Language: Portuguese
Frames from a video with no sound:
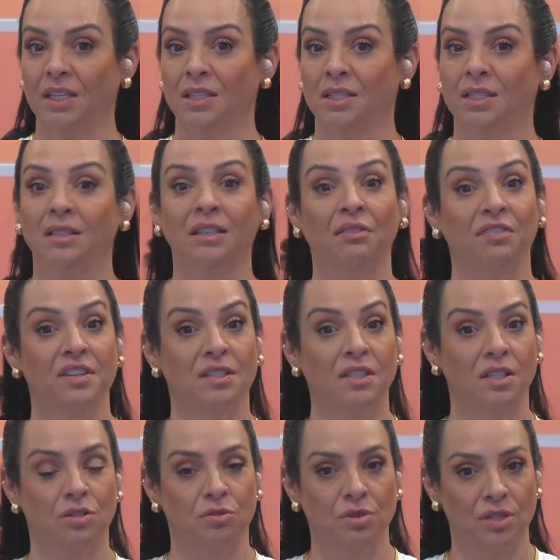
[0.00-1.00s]
se tá
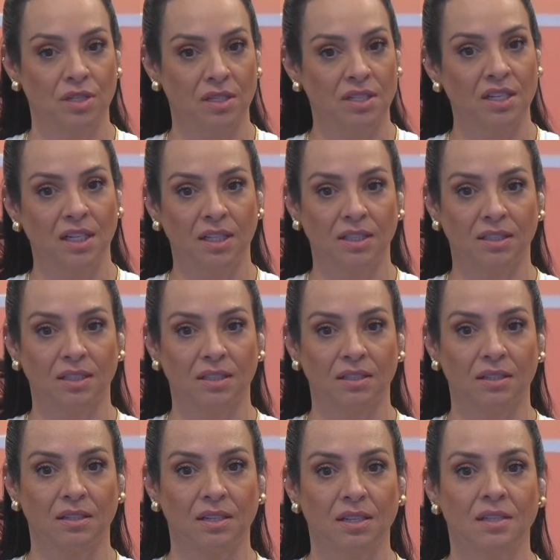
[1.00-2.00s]
fazendo as coisas
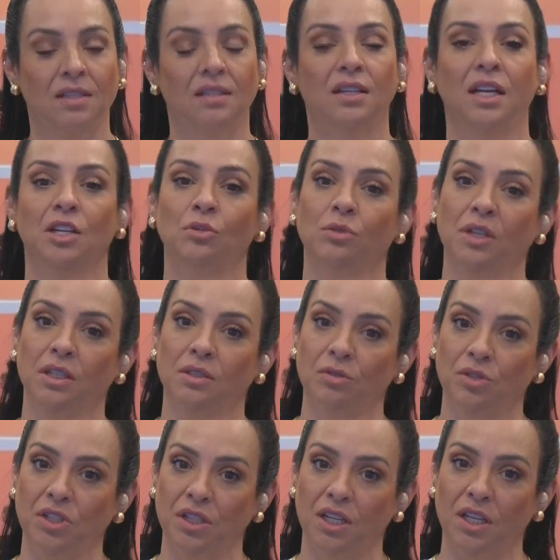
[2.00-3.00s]
certas, se tá
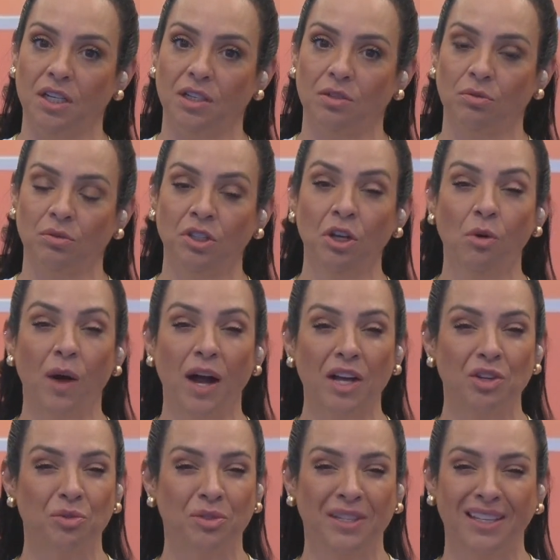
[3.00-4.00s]
educando direito, e eu
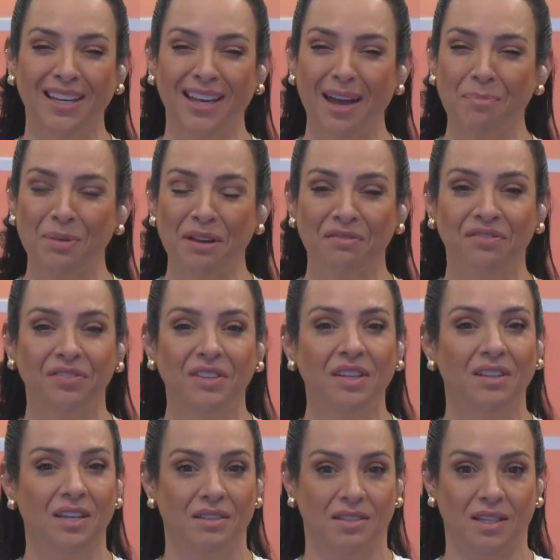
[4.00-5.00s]
acho que é pra
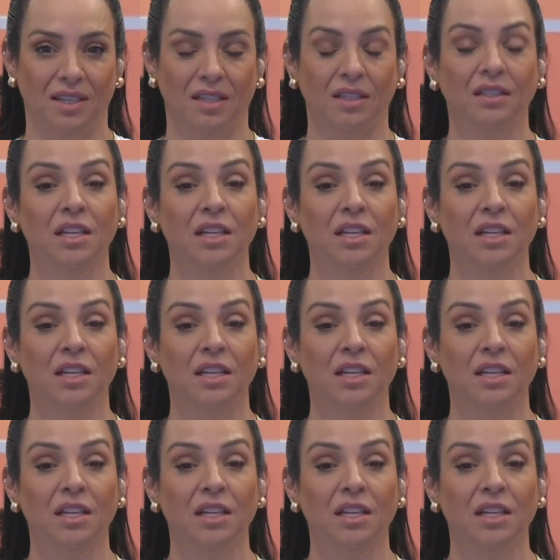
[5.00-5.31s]
vida inteira.